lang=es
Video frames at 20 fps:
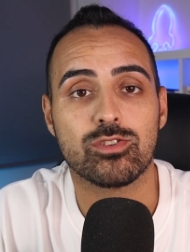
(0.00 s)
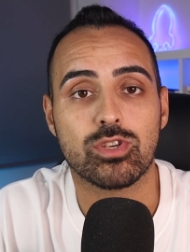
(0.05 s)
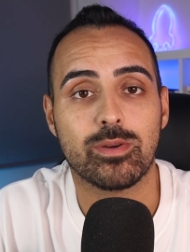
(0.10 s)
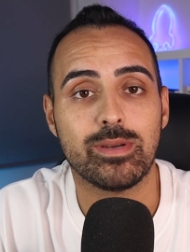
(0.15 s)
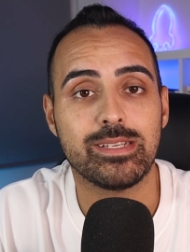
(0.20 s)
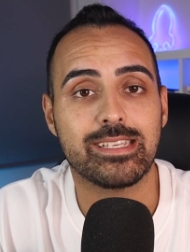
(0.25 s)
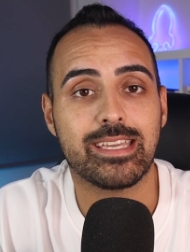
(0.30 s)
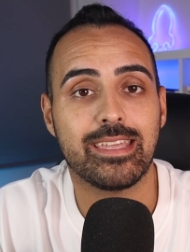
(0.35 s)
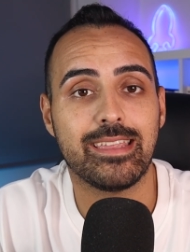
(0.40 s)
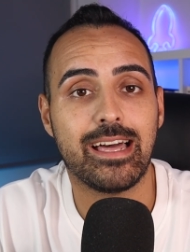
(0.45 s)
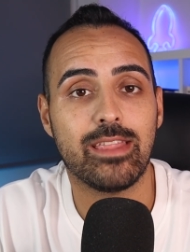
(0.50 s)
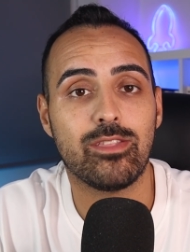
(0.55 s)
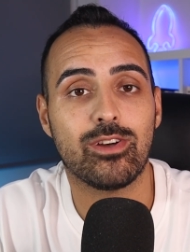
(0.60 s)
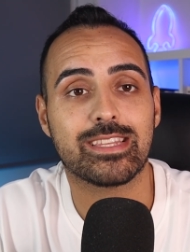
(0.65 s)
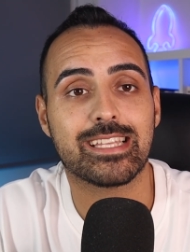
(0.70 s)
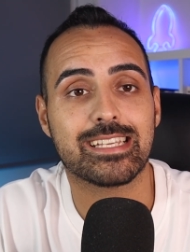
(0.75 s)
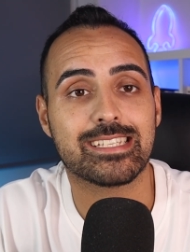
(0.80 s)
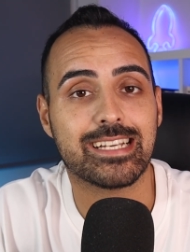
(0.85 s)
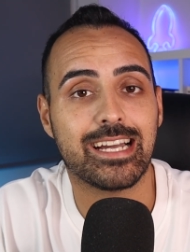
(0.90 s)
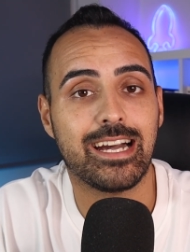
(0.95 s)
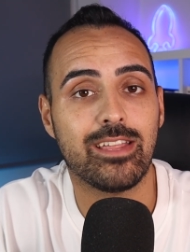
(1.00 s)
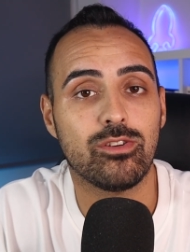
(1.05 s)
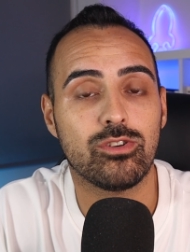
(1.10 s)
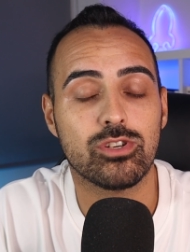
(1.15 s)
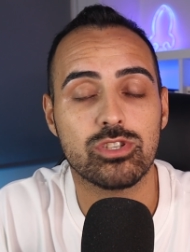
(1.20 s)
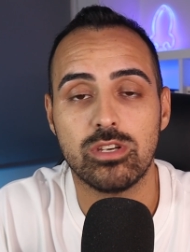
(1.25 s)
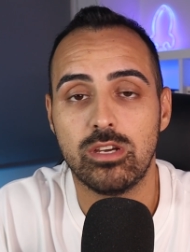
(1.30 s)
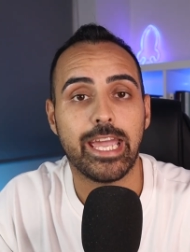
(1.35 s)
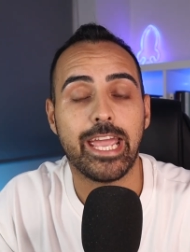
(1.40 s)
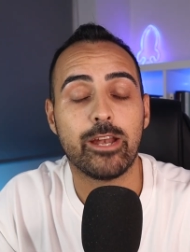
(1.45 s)
os habéis quedado
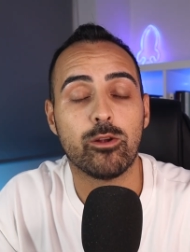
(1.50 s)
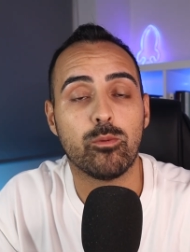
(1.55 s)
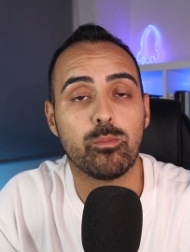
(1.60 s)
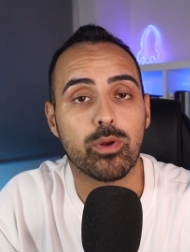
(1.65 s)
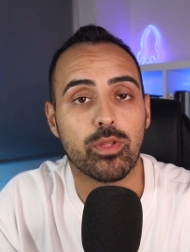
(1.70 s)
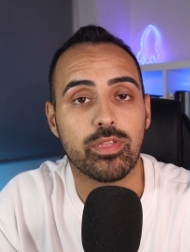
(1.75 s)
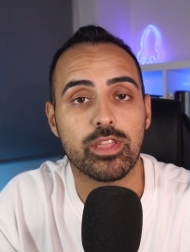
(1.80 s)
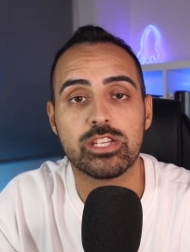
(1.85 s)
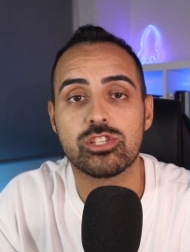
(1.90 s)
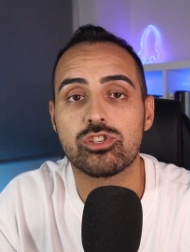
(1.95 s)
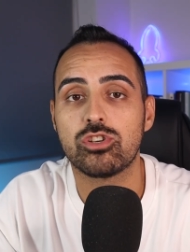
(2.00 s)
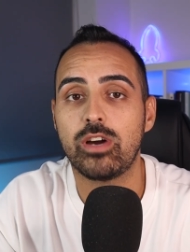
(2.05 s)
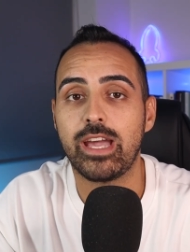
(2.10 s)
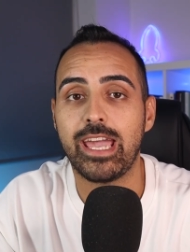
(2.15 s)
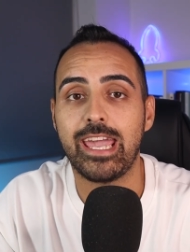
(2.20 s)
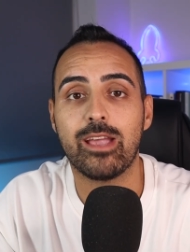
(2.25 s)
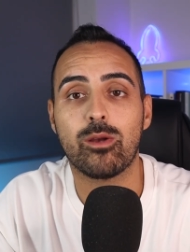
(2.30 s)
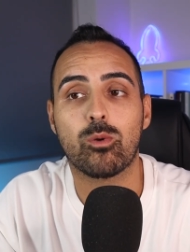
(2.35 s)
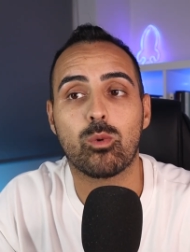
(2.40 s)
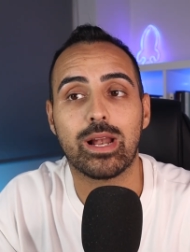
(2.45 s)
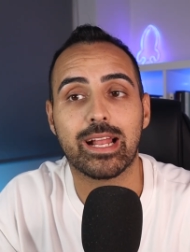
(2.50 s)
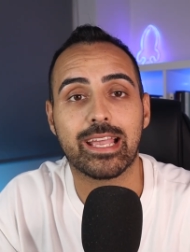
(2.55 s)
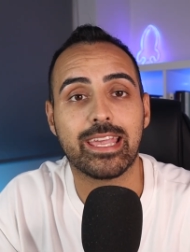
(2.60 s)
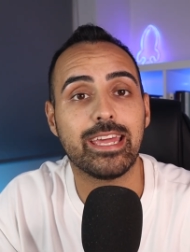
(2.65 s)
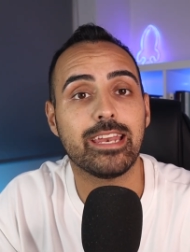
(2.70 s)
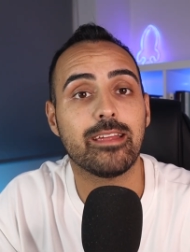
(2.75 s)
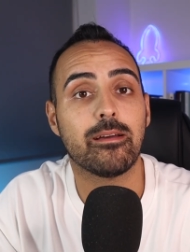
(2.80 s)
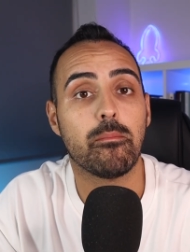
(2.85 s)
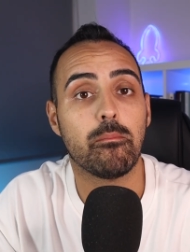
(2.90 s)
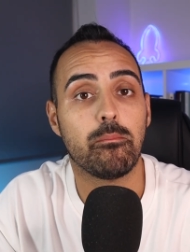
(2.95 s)
atascados en un proceso en
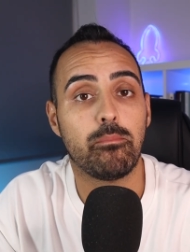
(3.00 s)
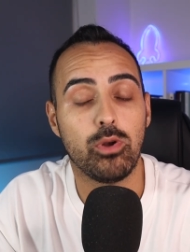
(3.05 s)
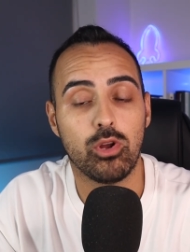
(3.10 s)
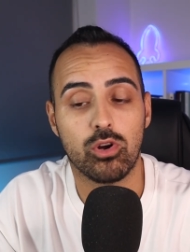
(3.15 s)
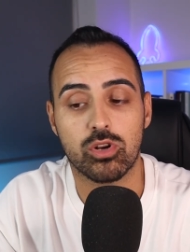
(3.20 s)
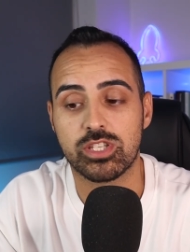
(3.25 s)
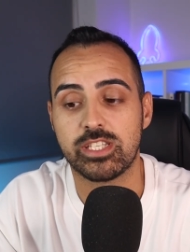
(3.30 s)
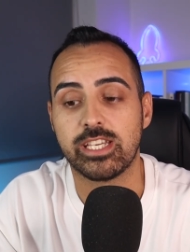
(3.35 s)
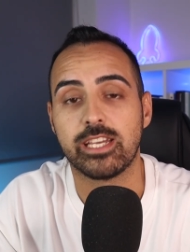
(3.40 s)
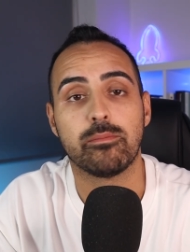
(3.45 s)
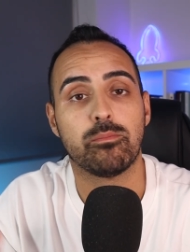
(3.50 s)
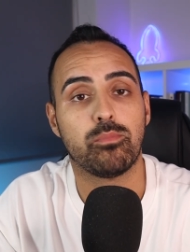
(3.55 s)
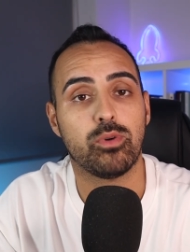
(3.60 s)
cualquier blockchain.